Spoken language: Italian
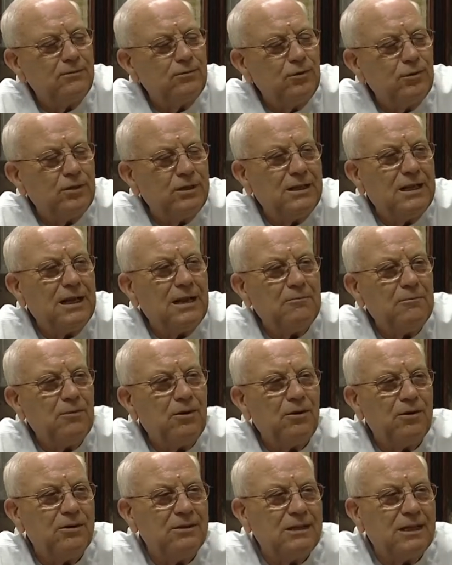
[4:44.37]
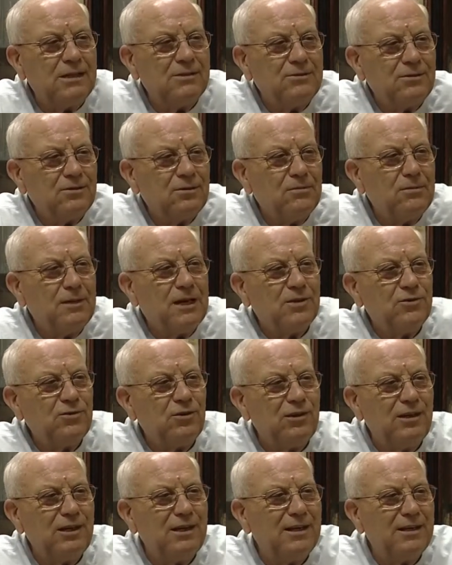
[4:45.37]
fuori dalla porta, sotto
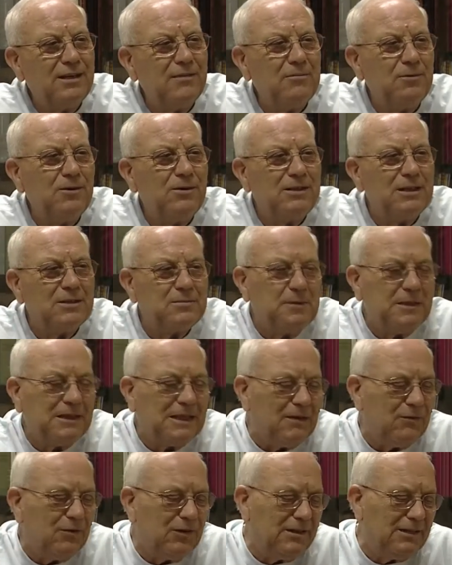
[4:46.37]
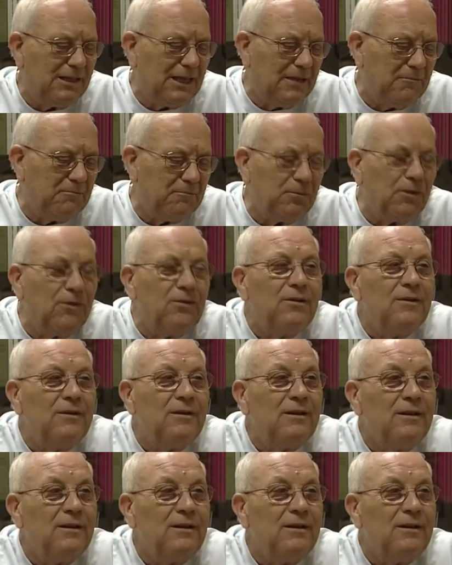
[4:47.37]
braccio gli elenchi pronti, aspettavo il tempo